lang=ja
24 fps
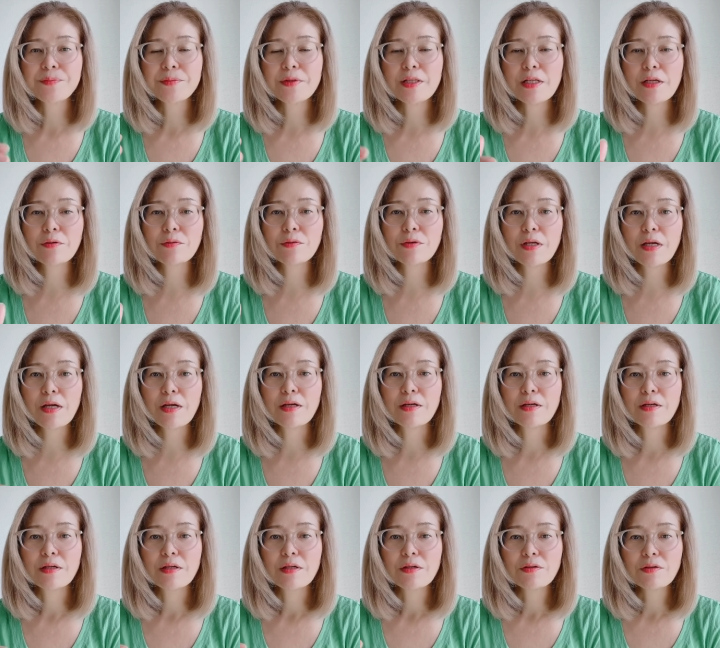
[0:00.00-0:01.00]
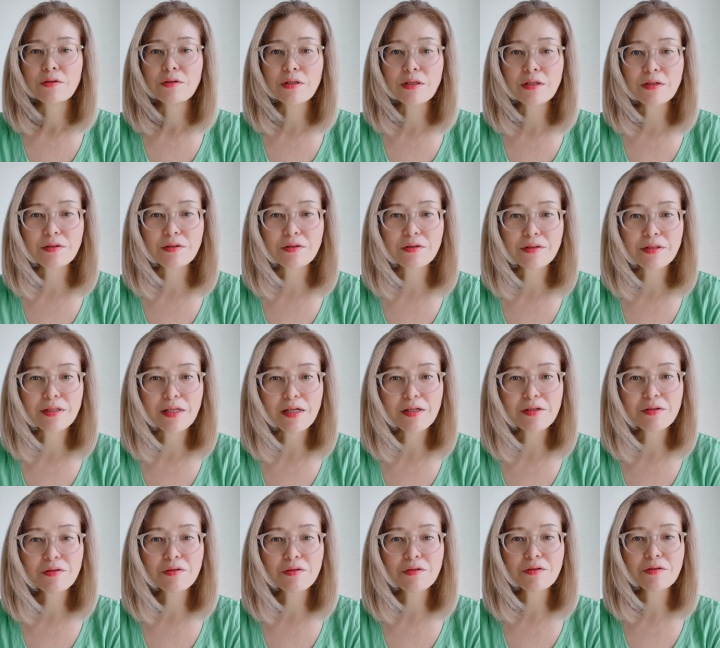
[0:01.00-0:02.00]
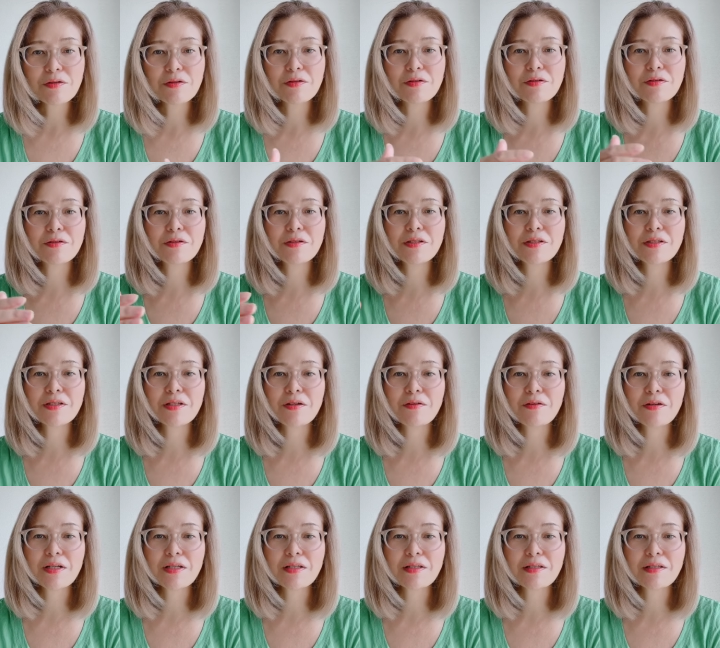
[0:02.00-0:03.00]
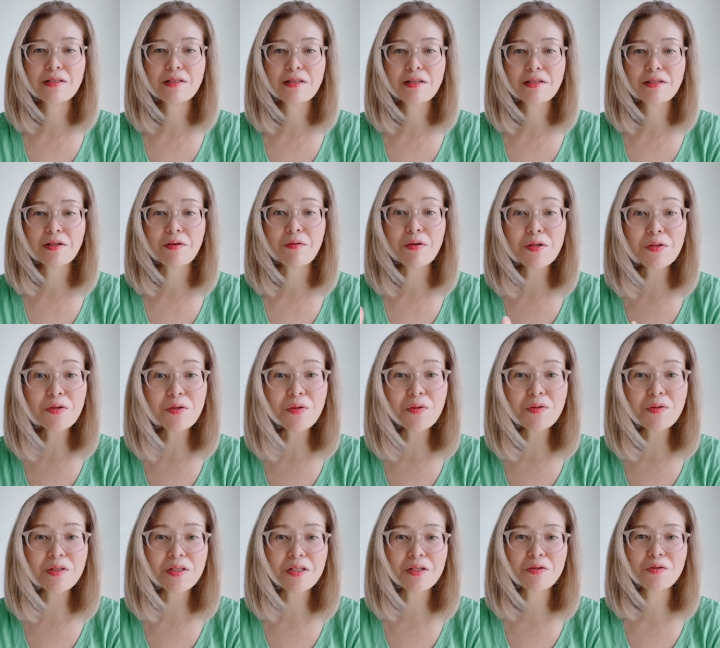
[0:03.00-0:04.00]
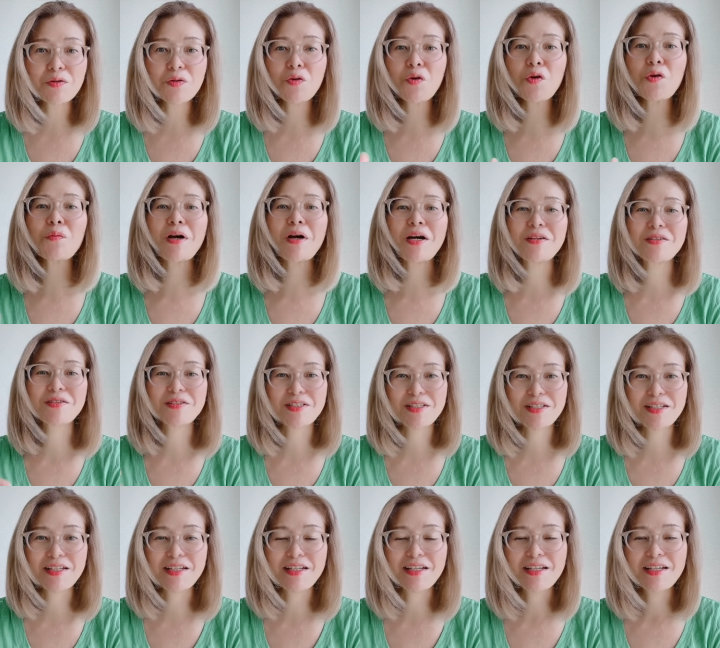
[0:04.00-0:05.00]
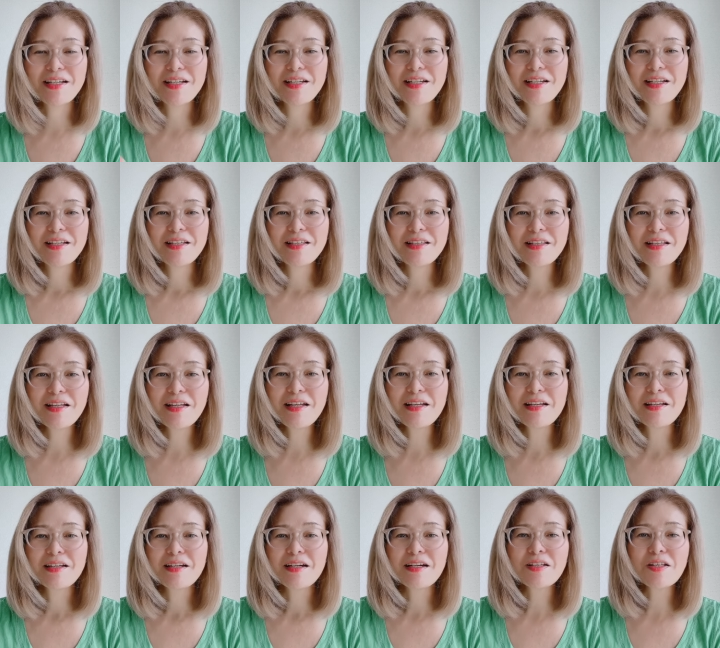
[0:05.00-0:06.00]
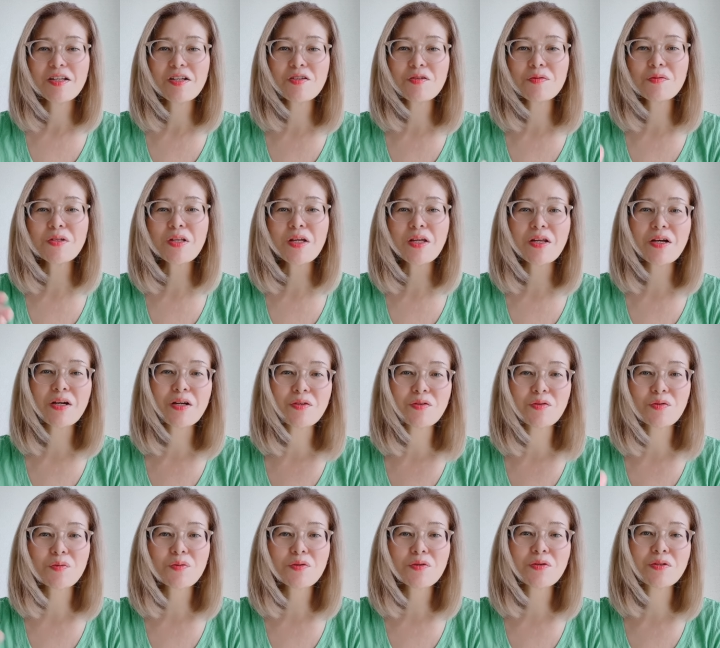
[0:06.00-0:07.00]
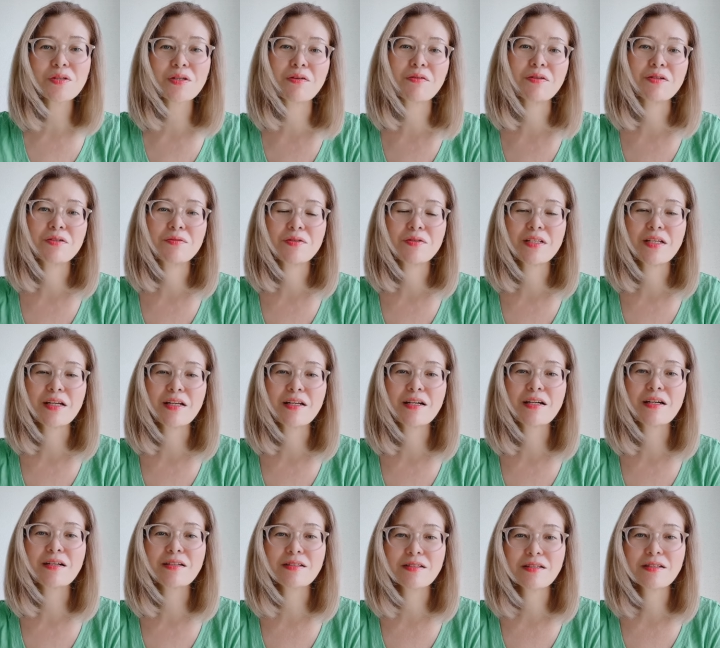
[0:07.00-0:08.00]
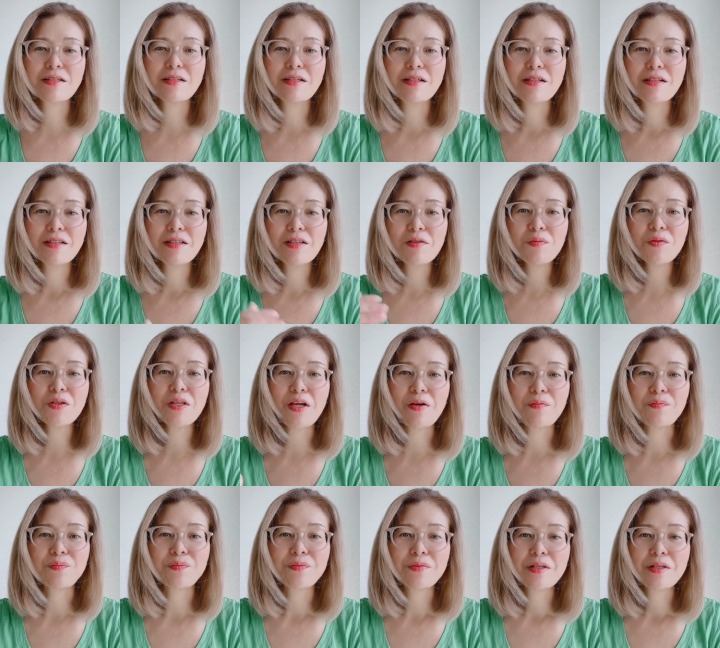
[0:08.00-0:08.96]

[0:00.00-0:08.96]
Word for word: なのでとにかく最初ゆっくり触って触るよっていう時もあるしであ大丈夫だなと思うと触るみたいな感じでもね